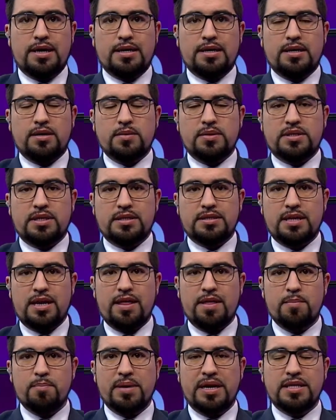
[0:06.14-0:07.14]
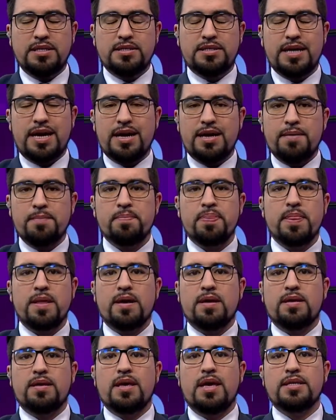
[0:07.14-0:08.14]
nuestra sala de prensa,
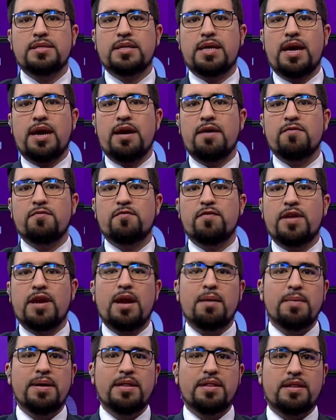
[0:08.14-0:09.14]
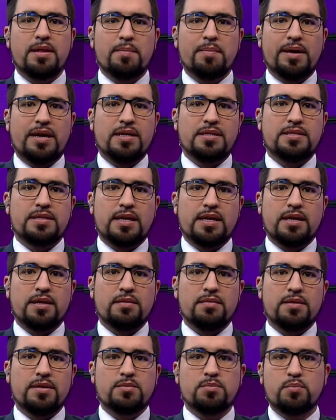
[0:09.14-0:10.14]
y es que finalmente parece,
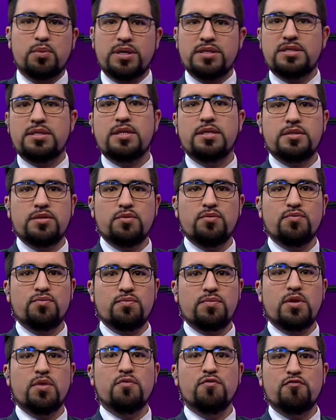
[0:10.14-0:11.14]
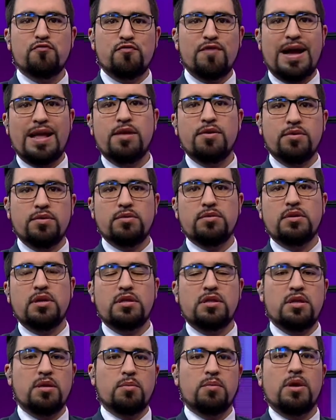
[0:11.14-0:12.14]
después desde de un fallo del
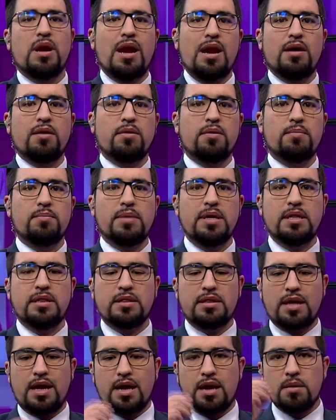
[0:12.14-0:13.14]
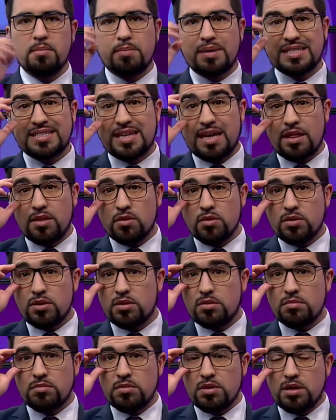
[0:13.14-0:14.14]
Tribunal Agroambiental el pasado
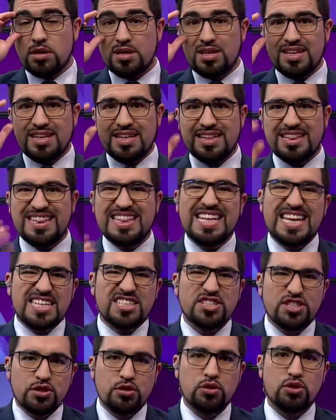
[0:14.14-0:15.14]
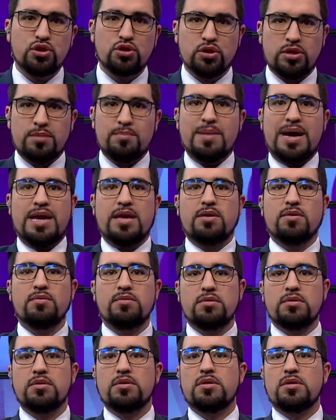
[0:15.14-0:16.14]
18 de mayo,
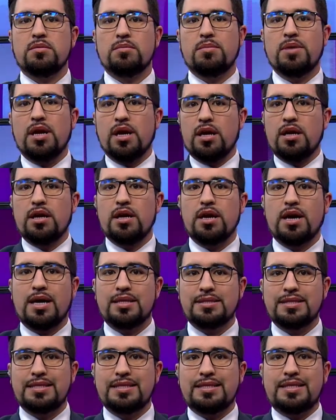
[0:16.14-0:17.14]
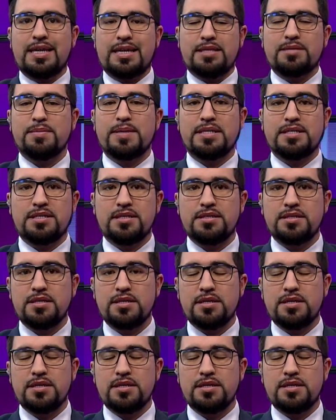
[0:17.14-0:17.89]
miren, hace tres meses,